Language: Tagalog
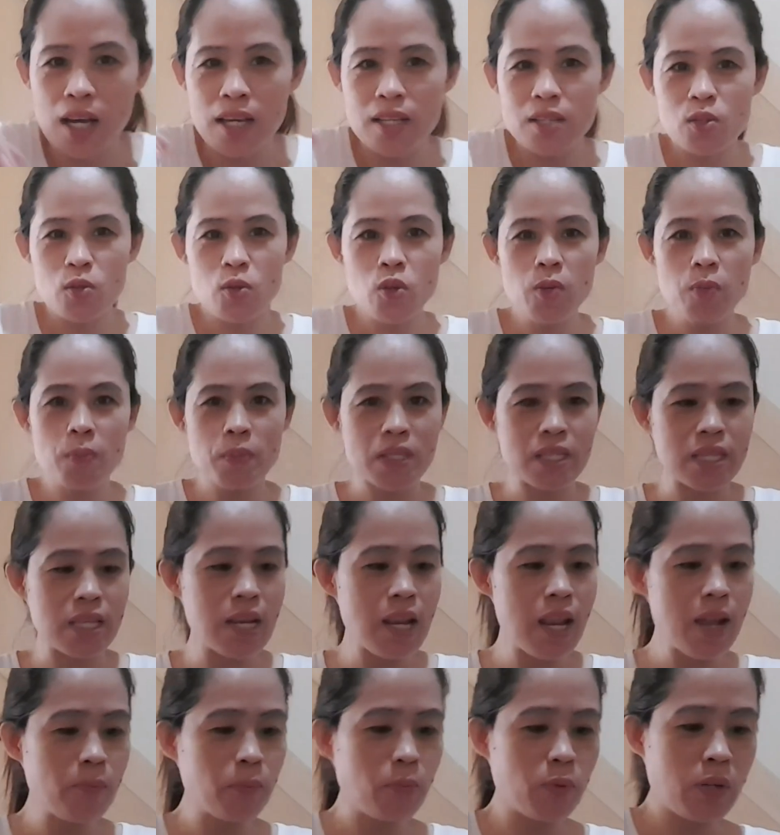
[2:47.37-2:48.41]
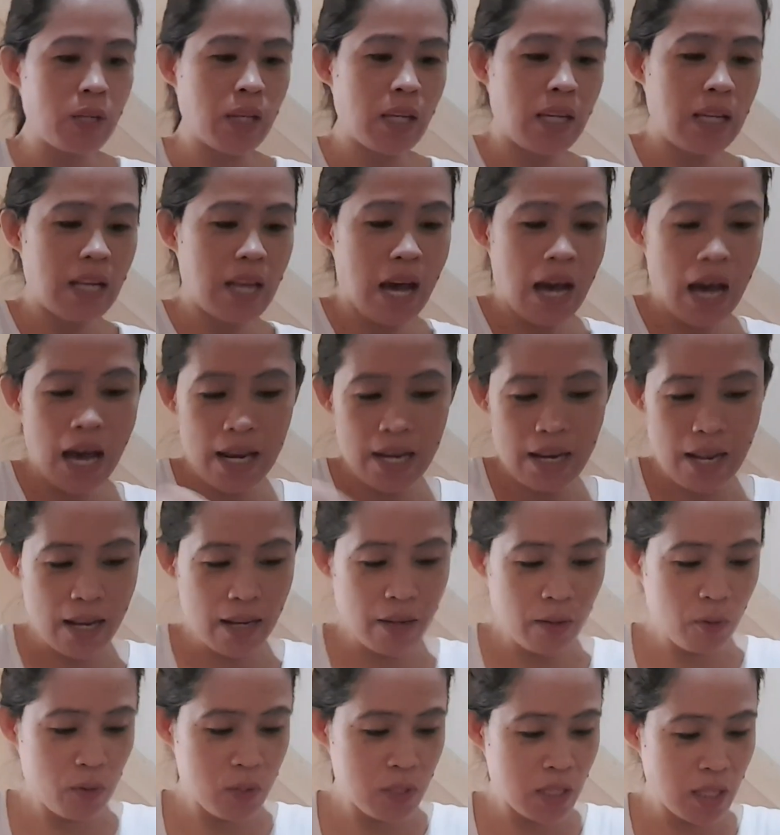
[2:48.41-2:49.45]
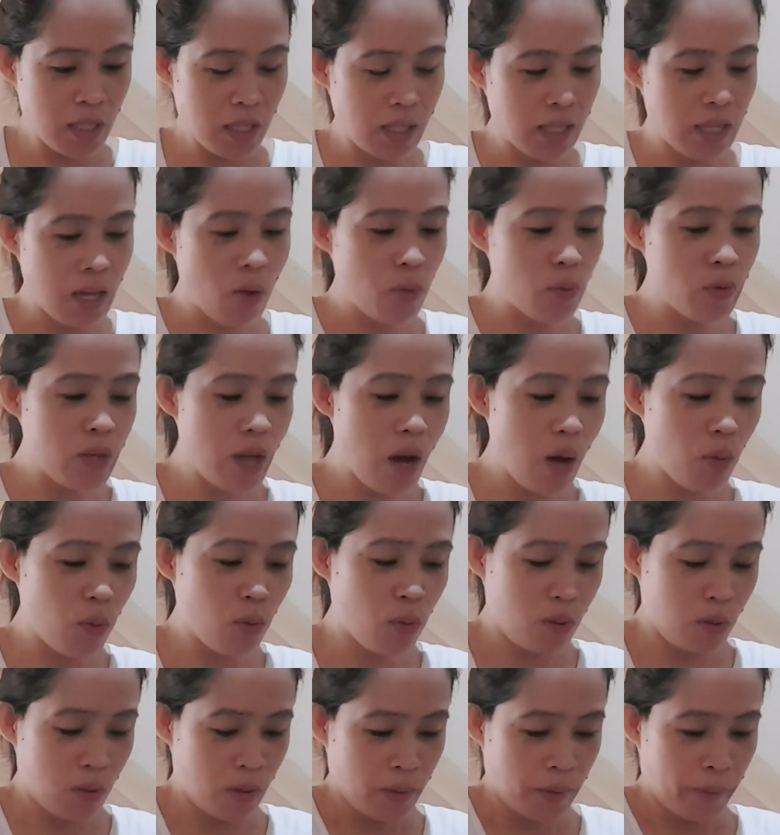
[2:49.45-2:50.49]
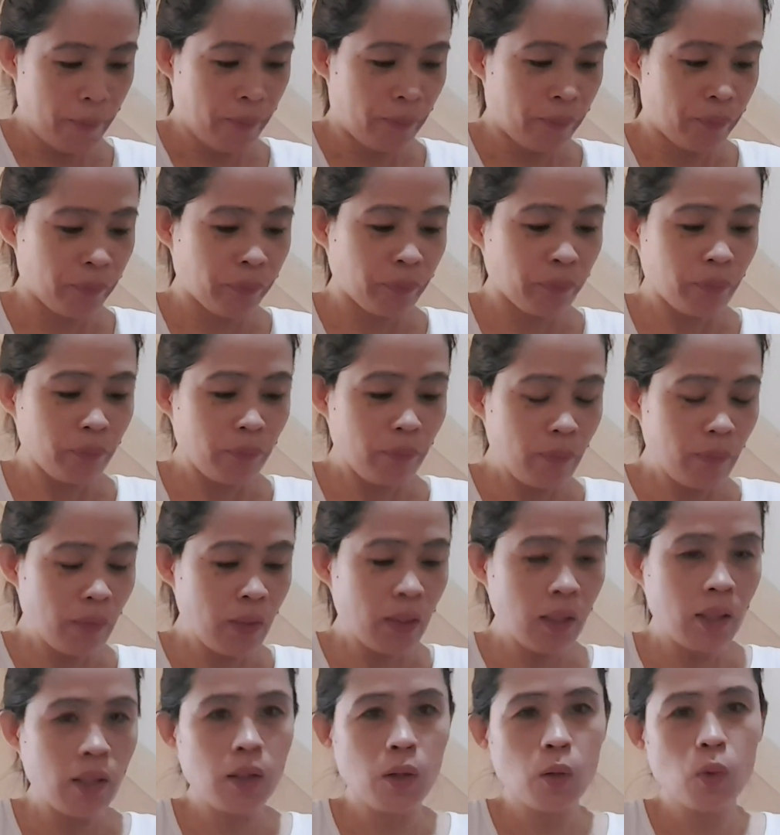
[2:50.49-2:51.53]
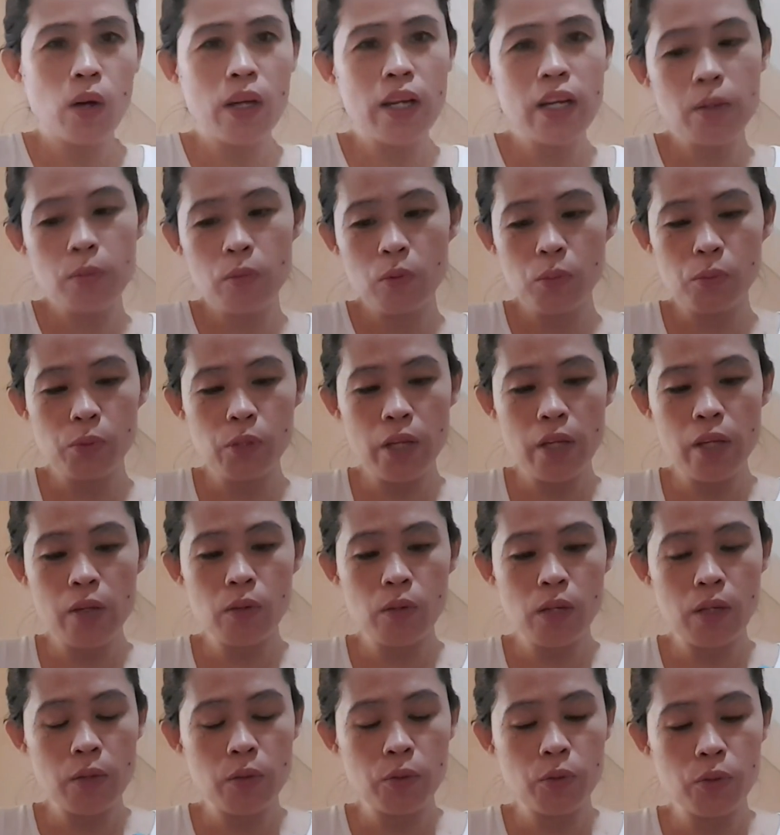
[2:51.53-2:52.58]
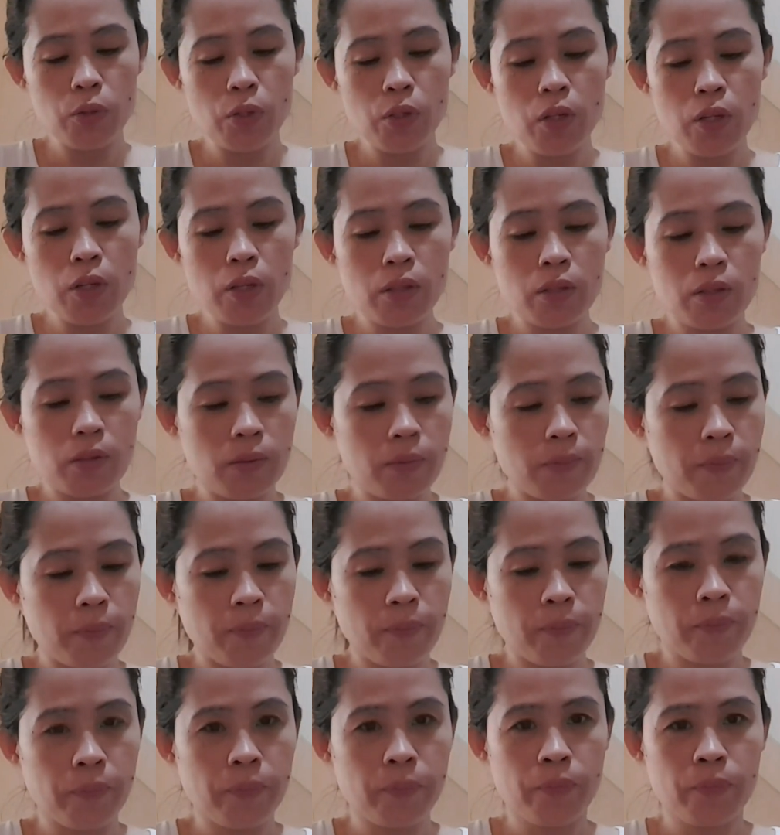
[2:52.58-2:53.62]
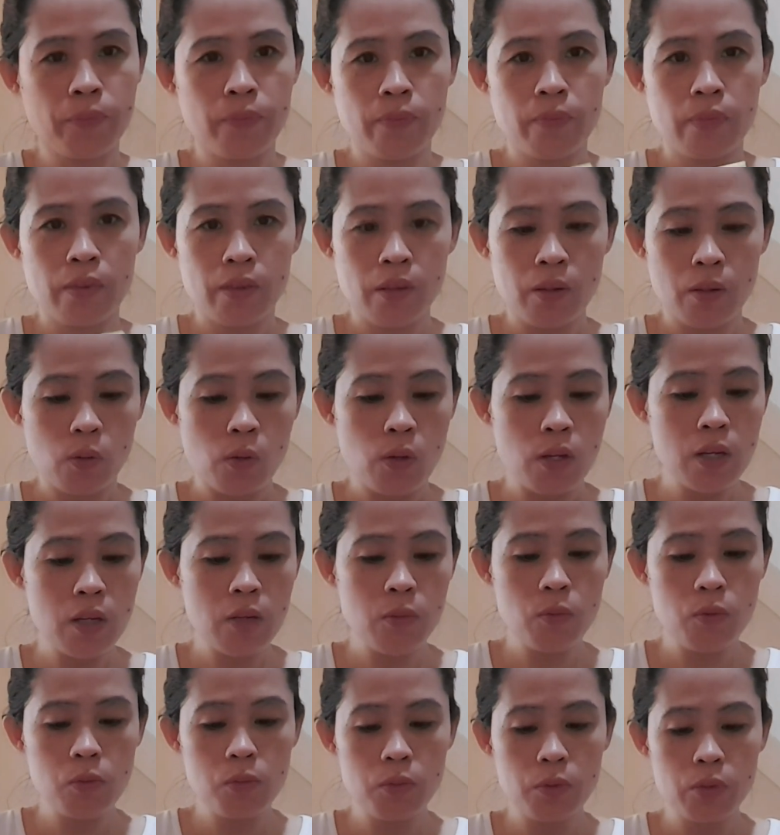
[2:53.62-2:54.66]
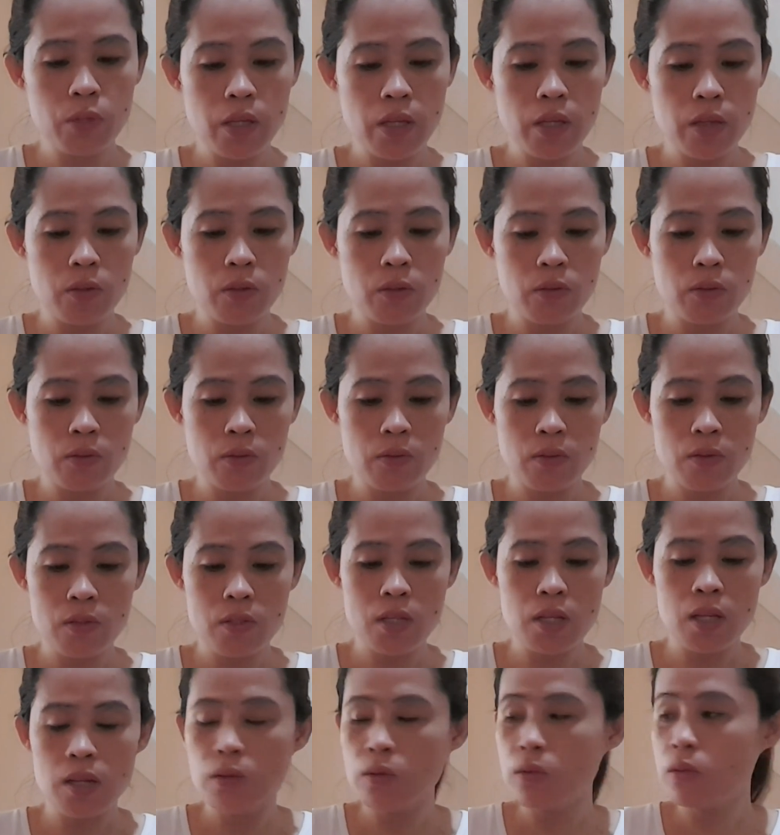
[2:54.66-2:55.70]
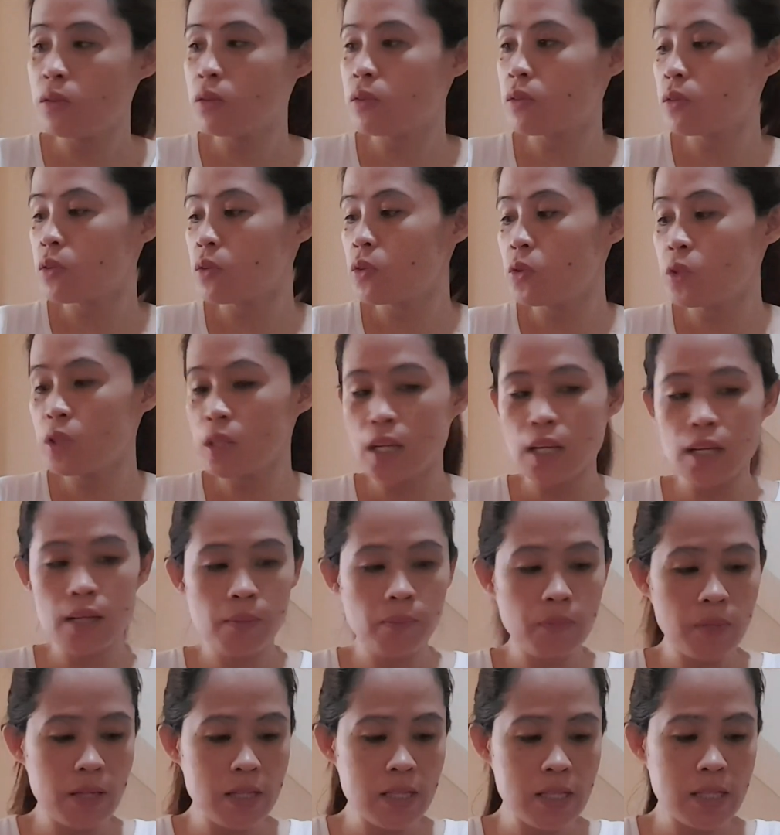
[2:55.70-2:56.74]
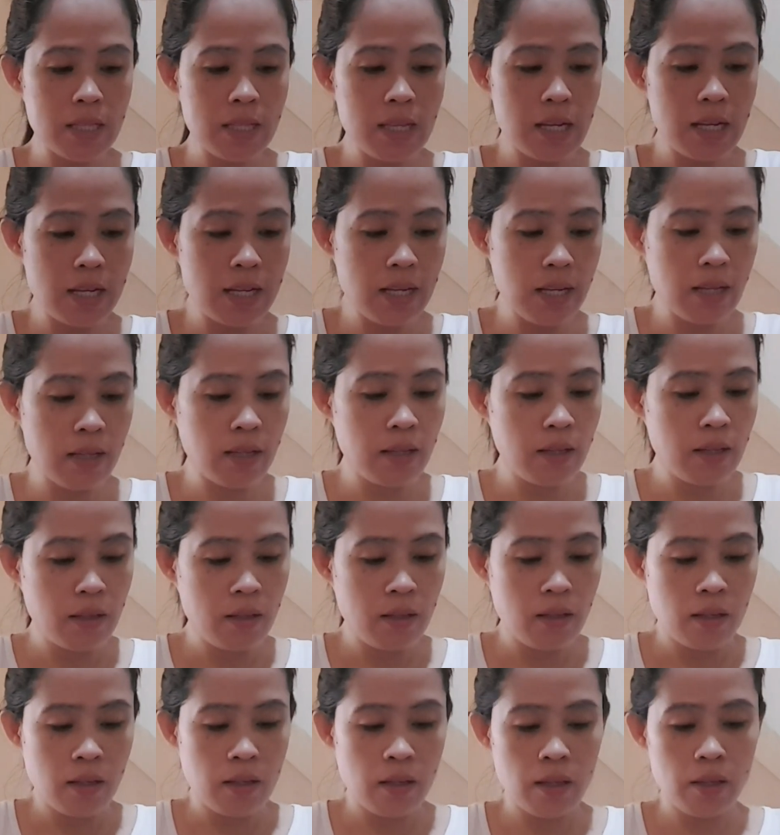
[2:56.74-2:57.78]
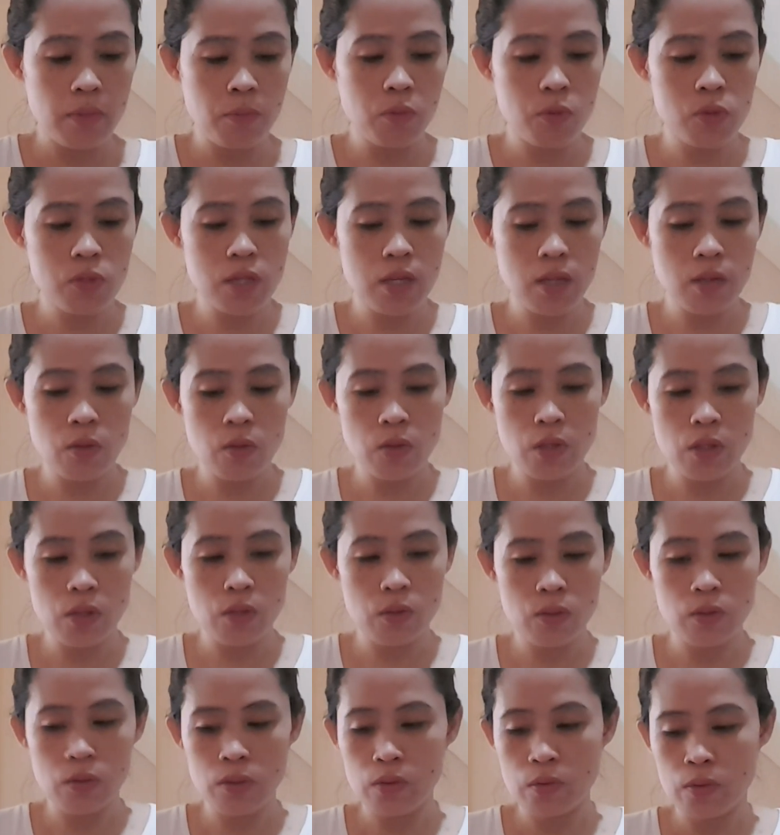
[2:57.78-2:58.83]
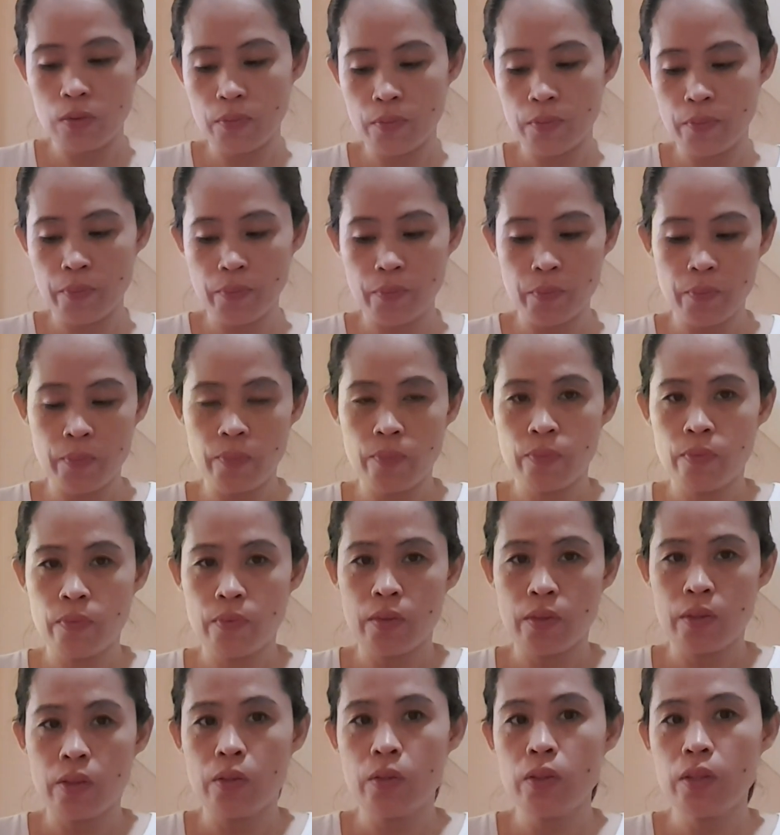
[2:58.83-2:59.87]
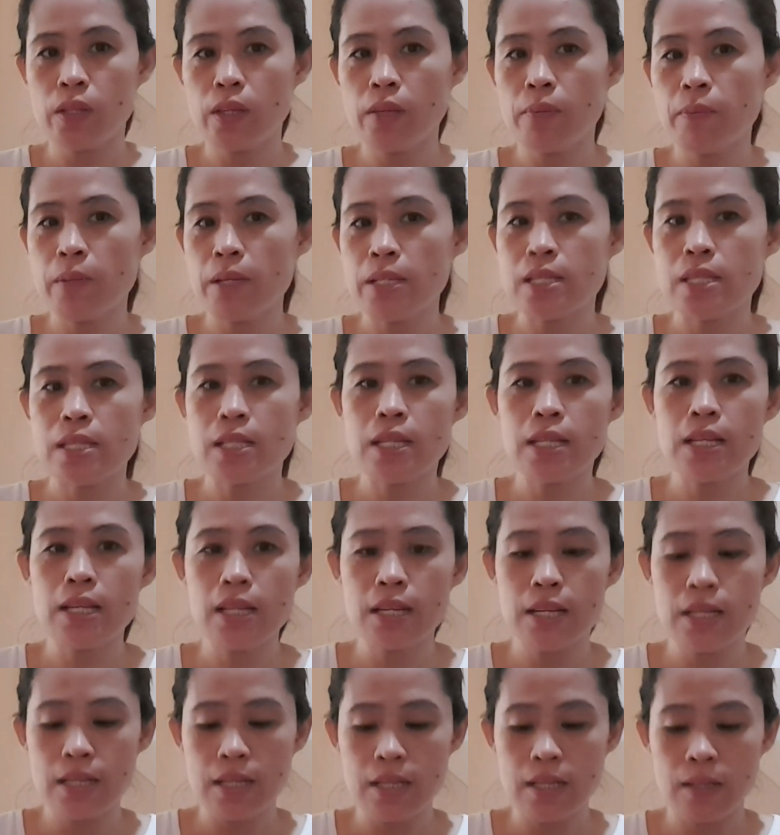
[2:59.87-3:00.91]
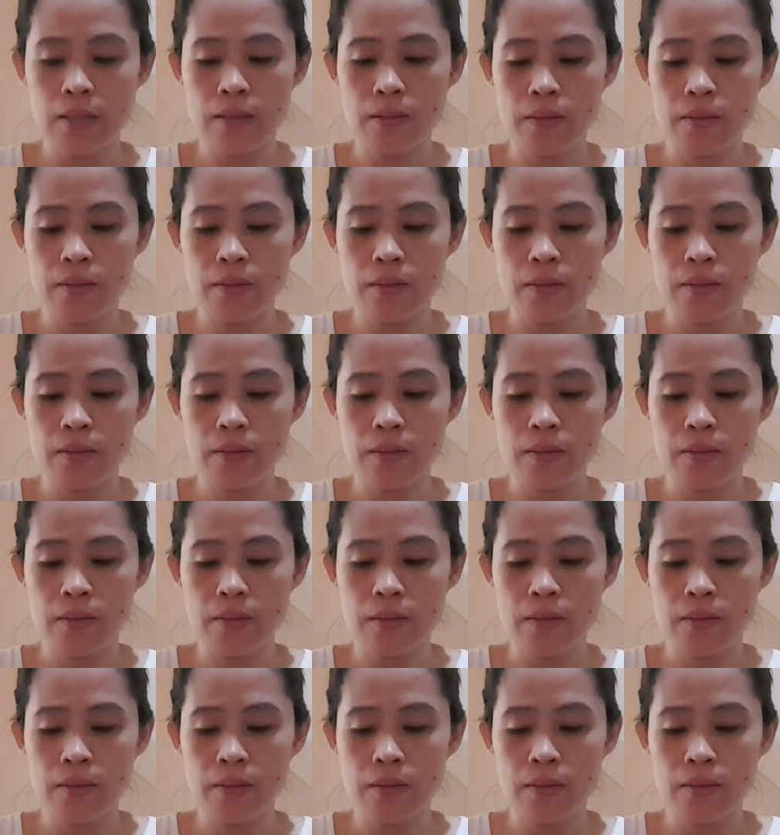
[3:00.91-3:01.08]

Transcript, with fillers: guys. Uy, pastilan ko inahanan. Eh. Uy, sige, yaw-yaw. Kuhanin mo muna yung ano doon. Kuhanin mo muna yung, saan yun? Oh, kunting, please. Dali na. Kaya buksan ko ito. Kunting, please na. Dali na.